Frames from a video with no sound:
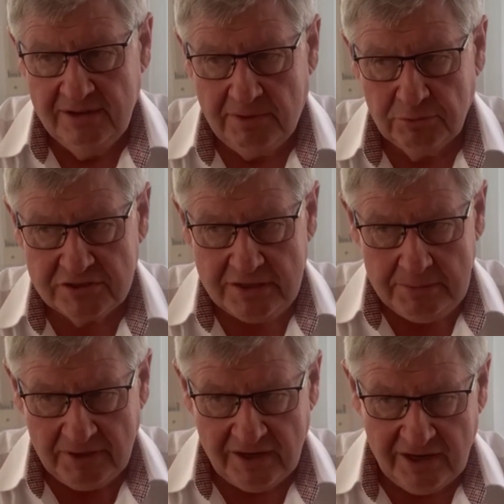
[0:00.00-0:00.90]
Man muss
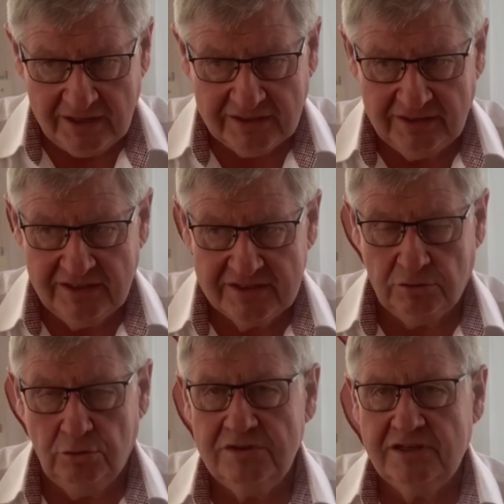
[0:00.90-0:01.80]
immer achten, dass
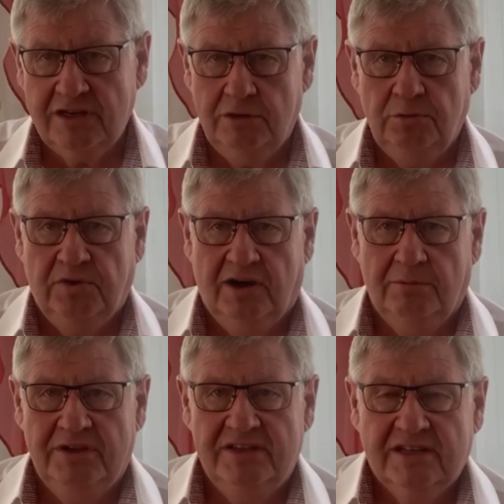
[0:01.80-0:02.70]
unsere
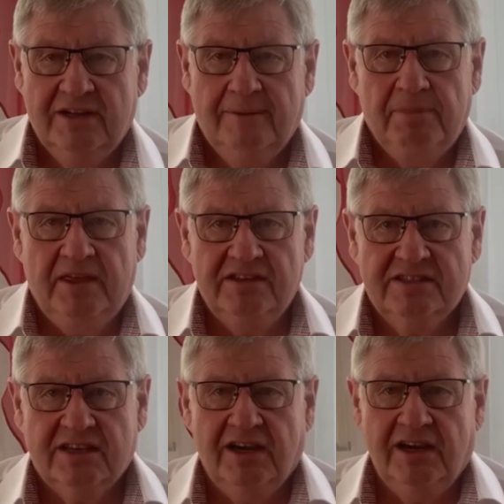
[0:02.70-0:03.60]
Aufgabe ist, in
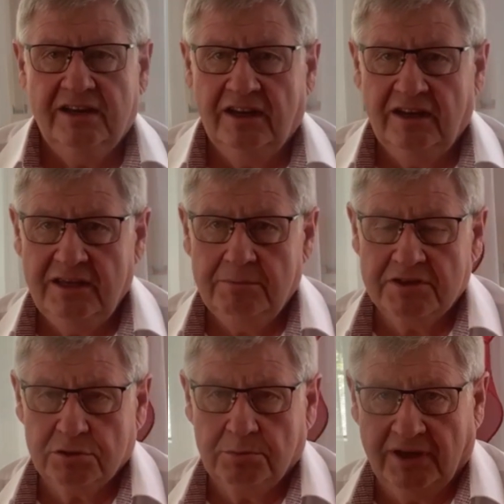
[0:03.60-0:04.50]
seiner Liebe
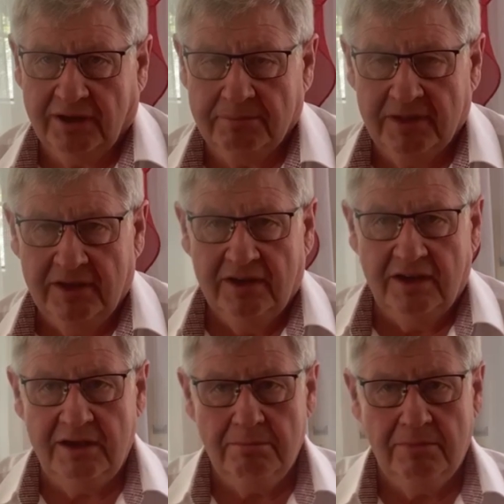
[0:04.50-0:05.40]
zu bleiben.
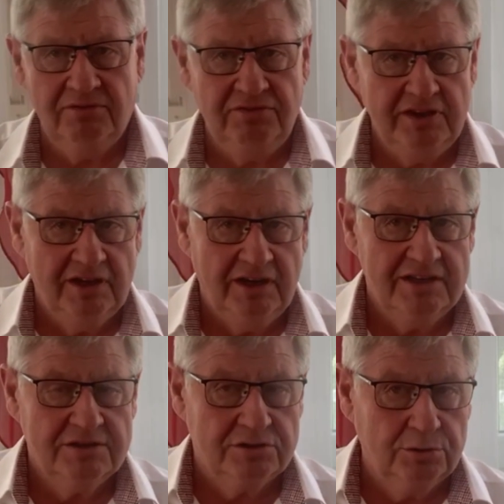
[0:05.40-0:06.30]
Immer wieder
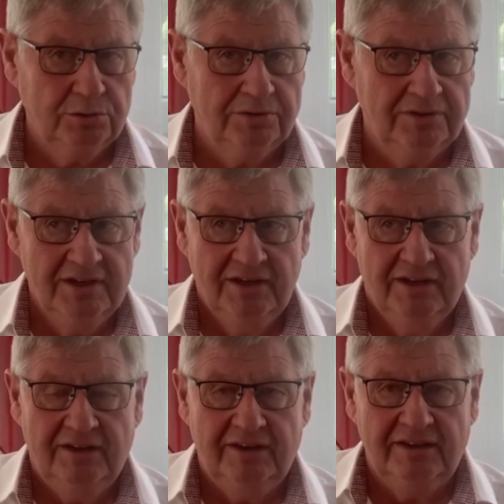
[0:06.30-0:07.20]
also so
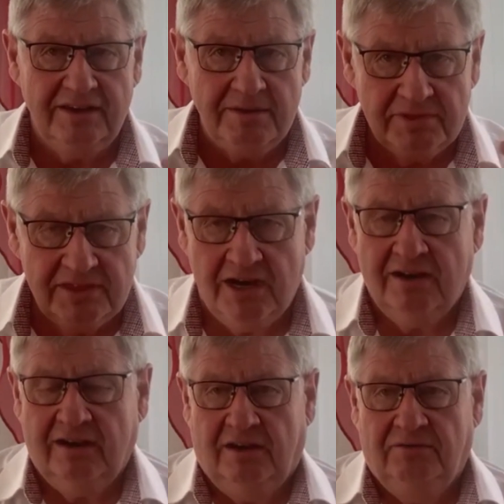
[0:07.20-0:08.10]
äh, im
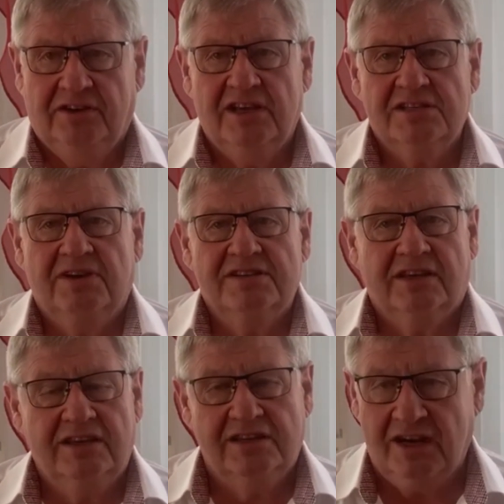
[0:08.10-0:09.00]
Danken für das, was er
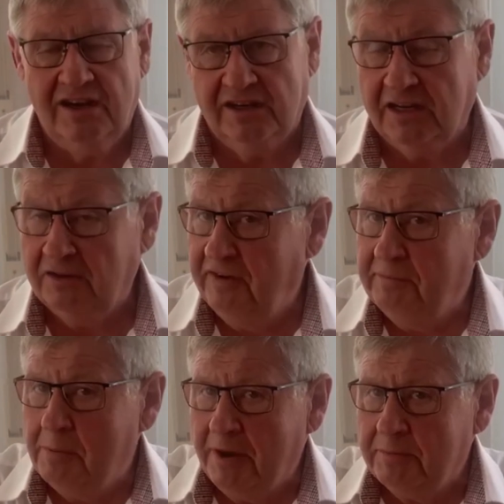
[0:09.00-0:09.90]
getan hat. Und wenn
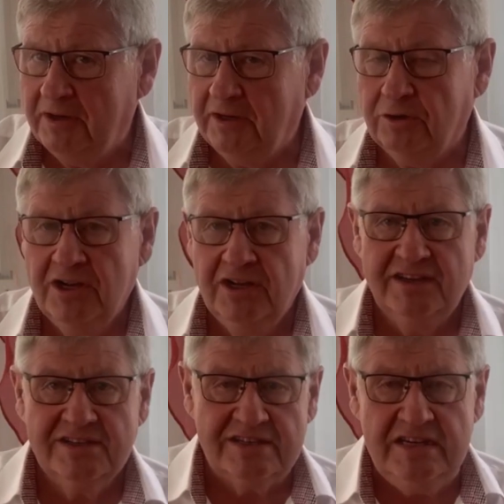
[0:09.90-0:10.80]
man manchmal auch
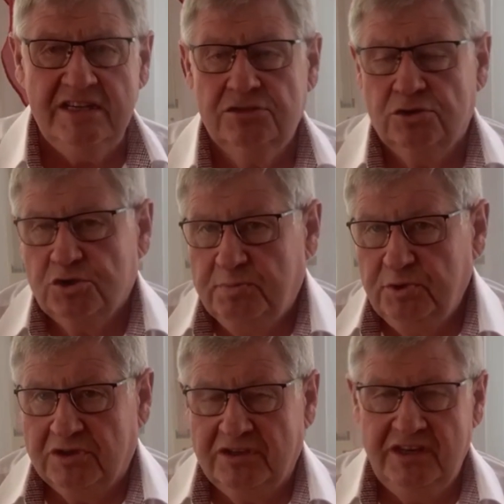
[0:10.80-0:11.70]
es nicht so
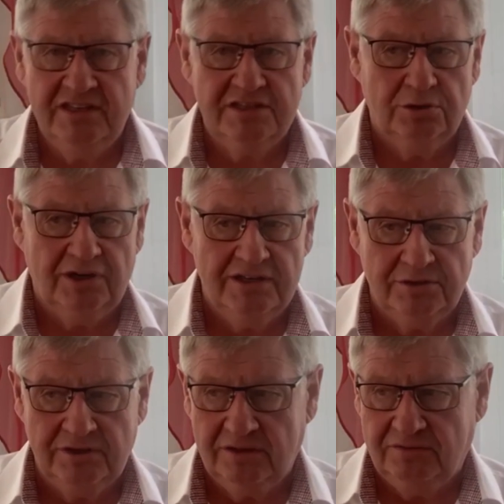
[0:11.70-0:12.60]
spürt, nicht so also
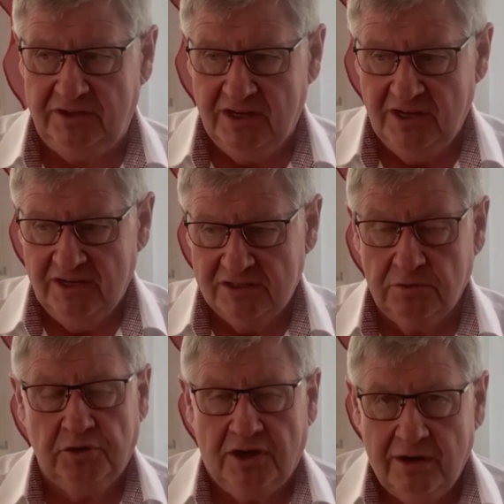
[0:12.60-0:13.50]
irgendwie so
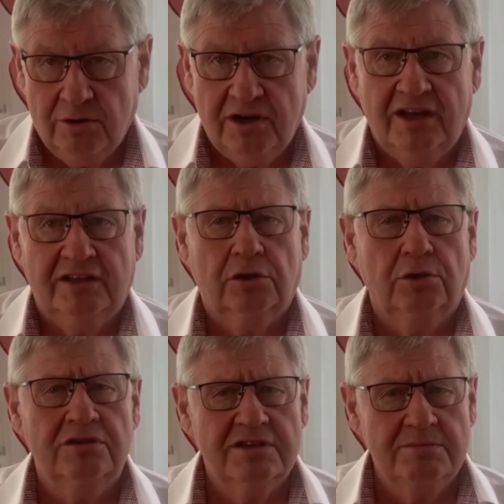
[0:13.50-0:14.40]
vor Augen hat,
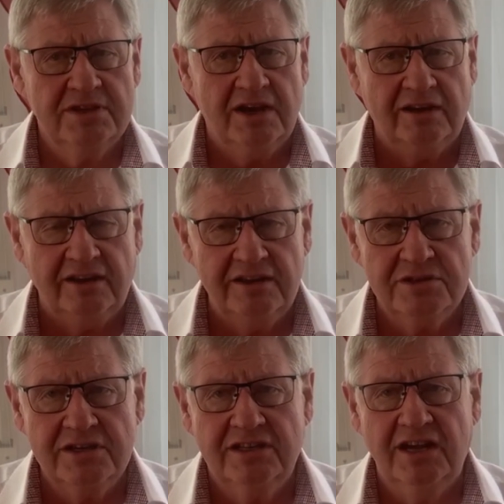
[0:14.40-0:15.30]
trotzdem sagen, hey,
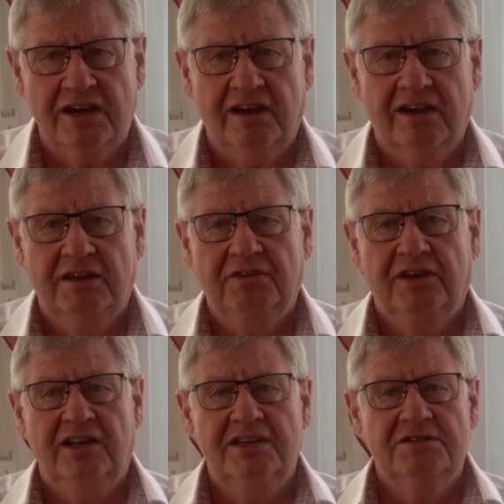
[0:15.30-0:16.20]
ich danke dir
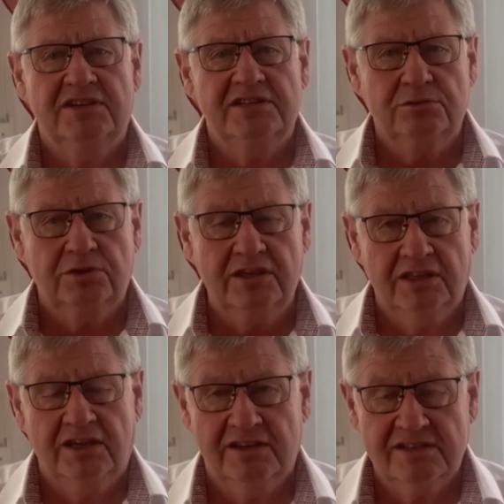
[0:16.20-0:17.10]
für alles, was du
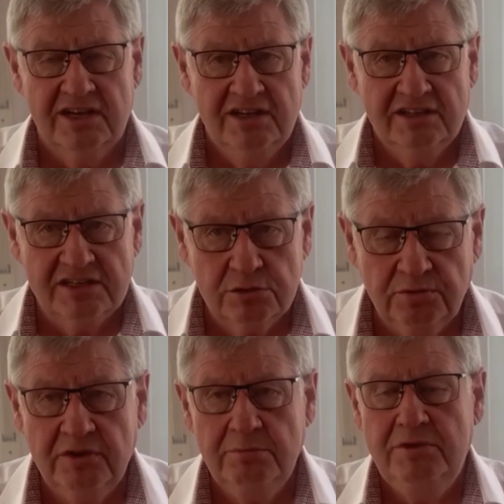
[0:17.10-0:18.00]
getan hast, dass du
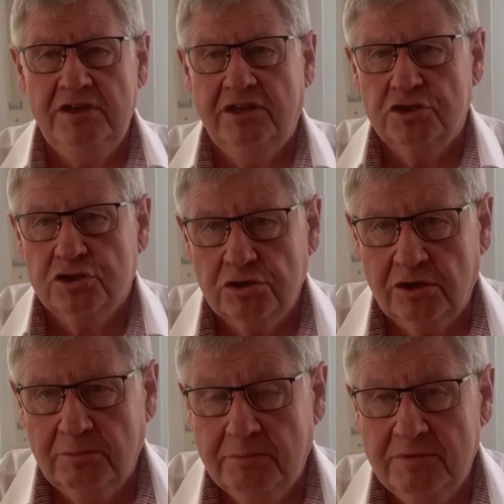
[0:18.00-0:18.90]
für mich
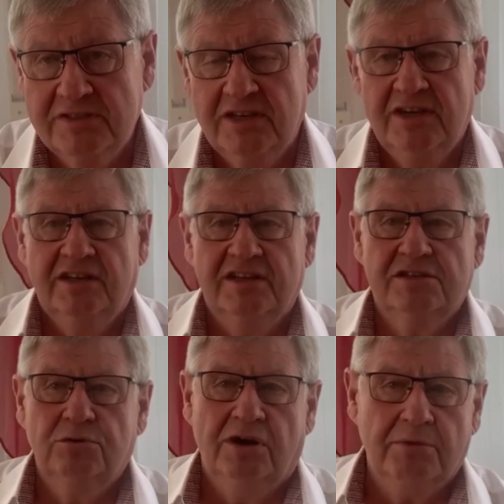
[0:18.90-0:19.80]
gestorben bist, dass
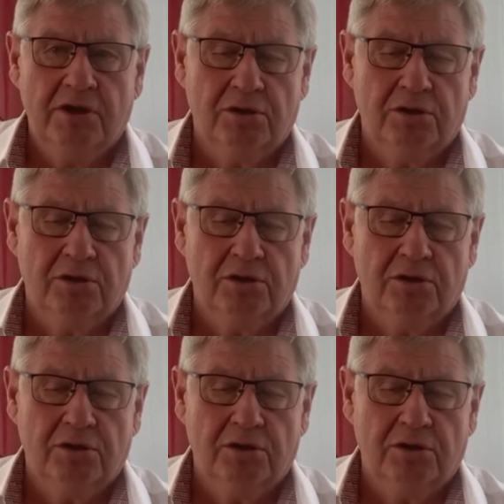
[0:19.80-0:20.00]
du am